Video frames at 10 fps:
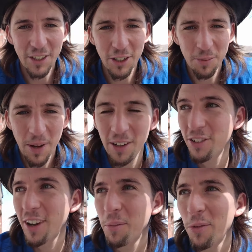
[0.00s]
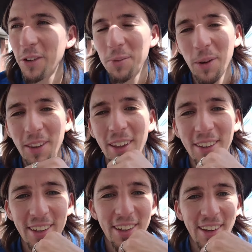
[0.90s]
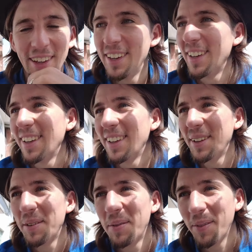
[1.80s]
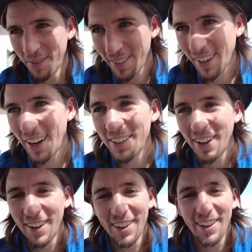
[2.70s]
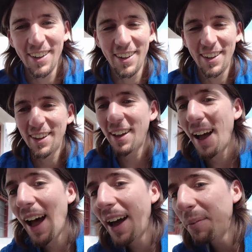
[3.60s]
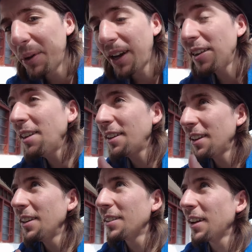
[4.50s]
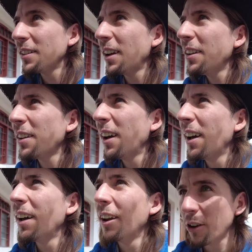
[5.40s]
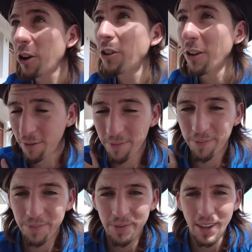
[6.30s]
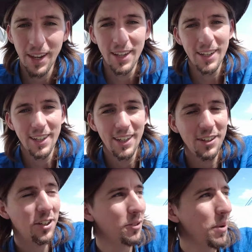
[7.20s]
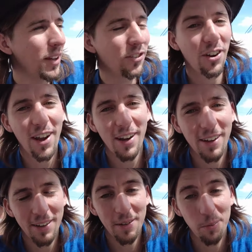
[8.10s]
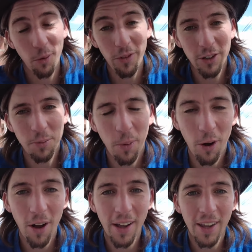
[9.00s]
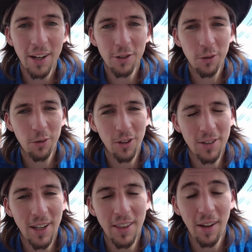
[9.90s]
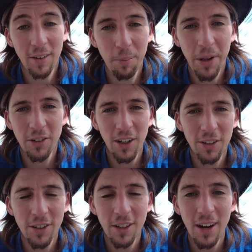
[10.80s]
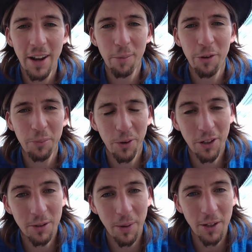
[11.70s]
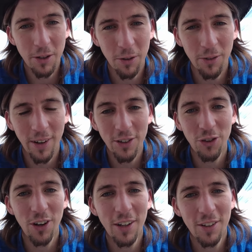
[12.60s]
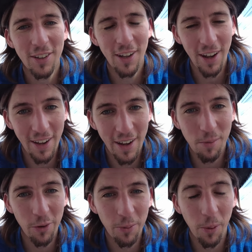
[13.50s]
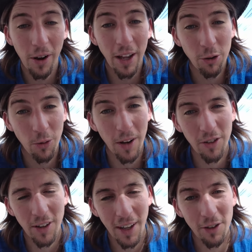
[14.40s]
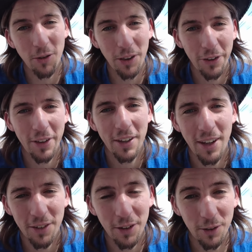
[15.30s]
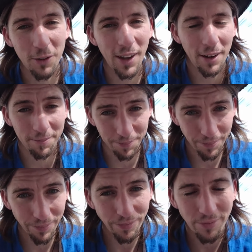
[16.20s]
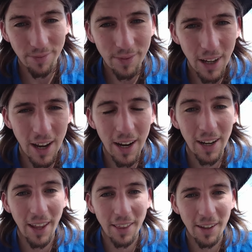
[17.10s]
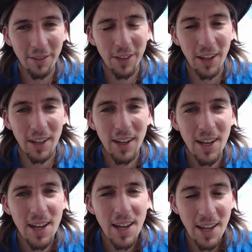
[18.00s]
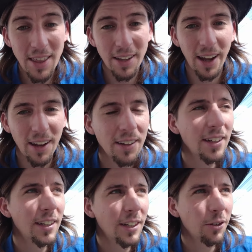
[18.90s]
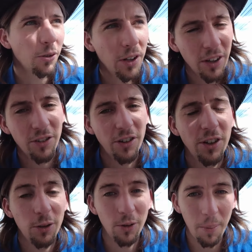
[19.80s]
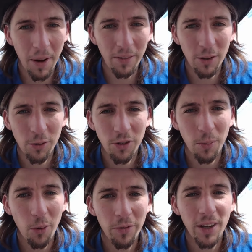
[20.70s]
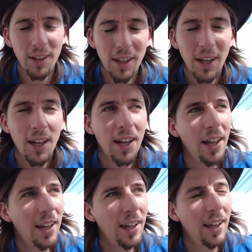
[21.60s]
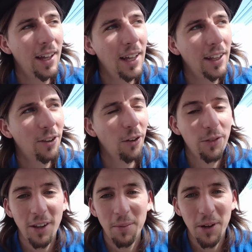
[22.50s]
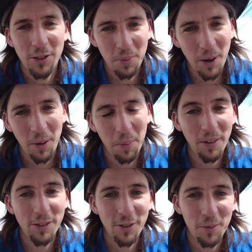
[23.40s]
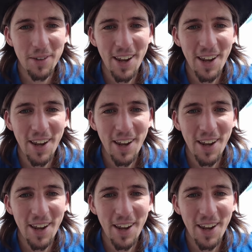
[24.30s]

ja się śmieję, że jak mówisz potem yy, gracias. Ah, el picante tienes, la salsa locoto. Ja się śmieję, że jak y, mówisz po angielsku, to cena jest 5 razy tyle, jak mówisz po hiszpańsku 2-3 razy tyle, jak mówisz po quechua, czyli quechua to jest ten język tutaj y, natywny Inka, który jeszcze się tu naprawdę dużo mówi. E, to wtedy masz dopiero prawdziwą